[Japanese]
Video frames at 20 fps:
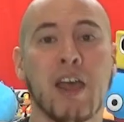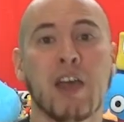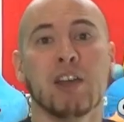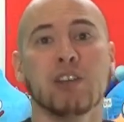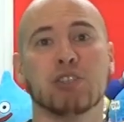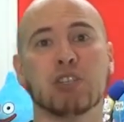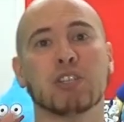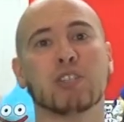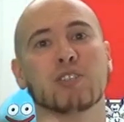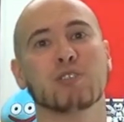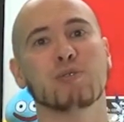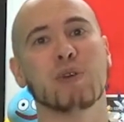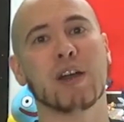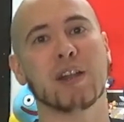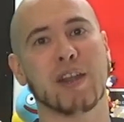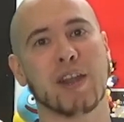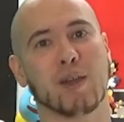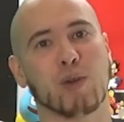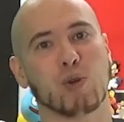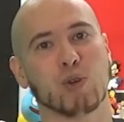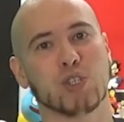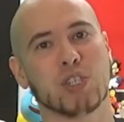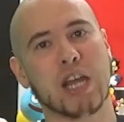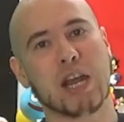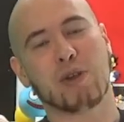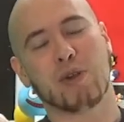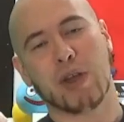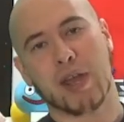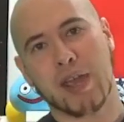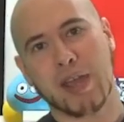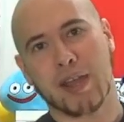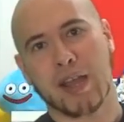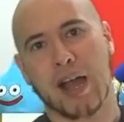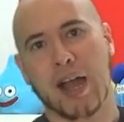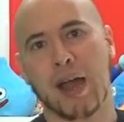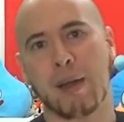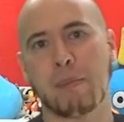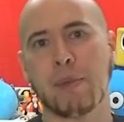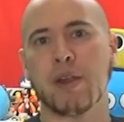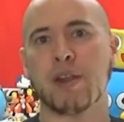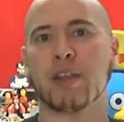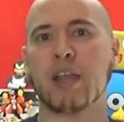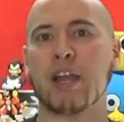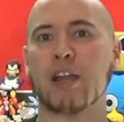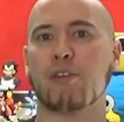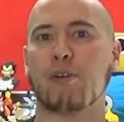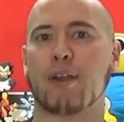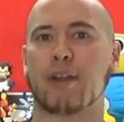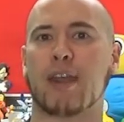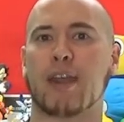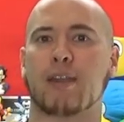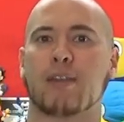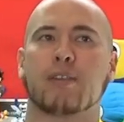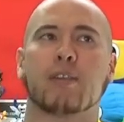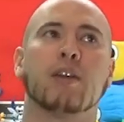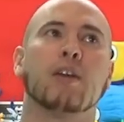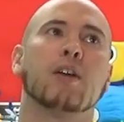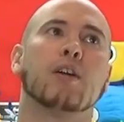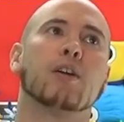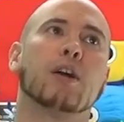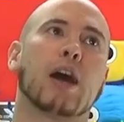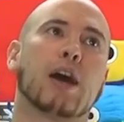実はねこちらの映画アメリカではねあ